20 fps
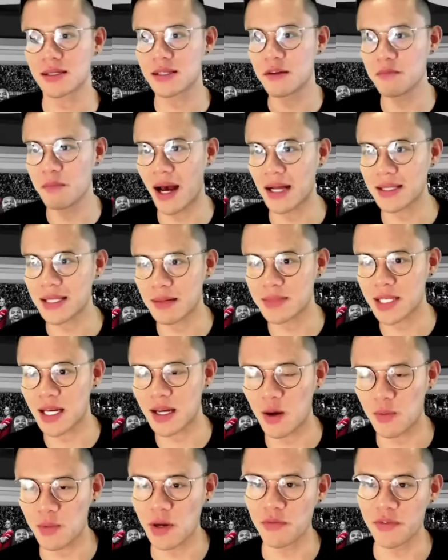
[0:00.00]
những bạn tham gia
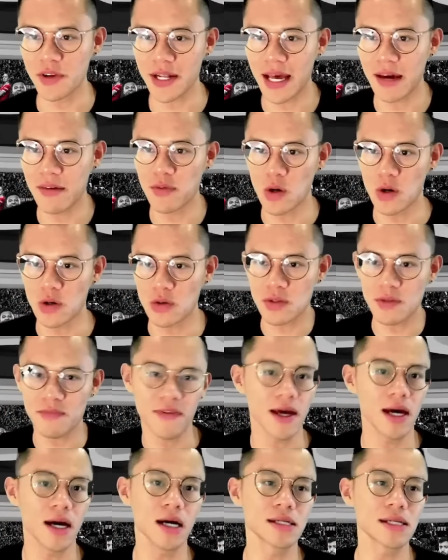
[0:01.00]
cộng đồng Viet Devils
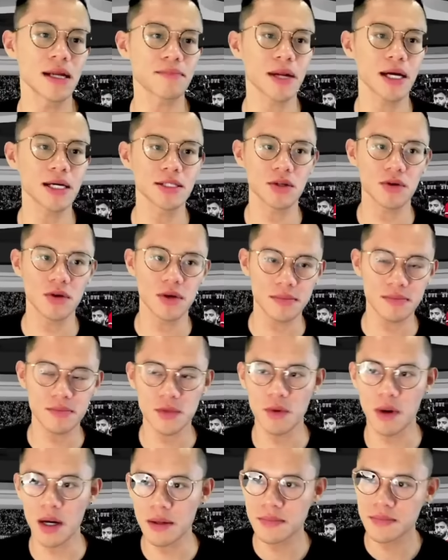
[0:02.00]
phải hơn năm nay rồi,
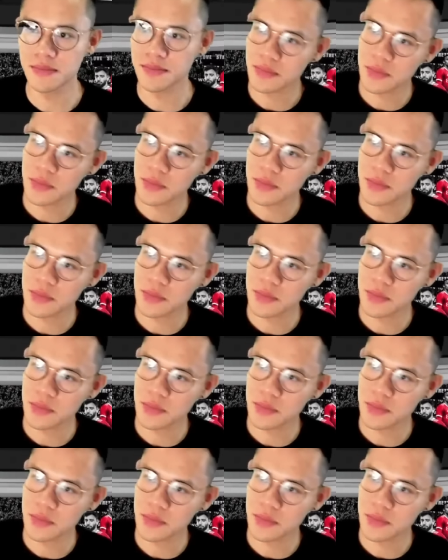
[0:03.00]
đúng không?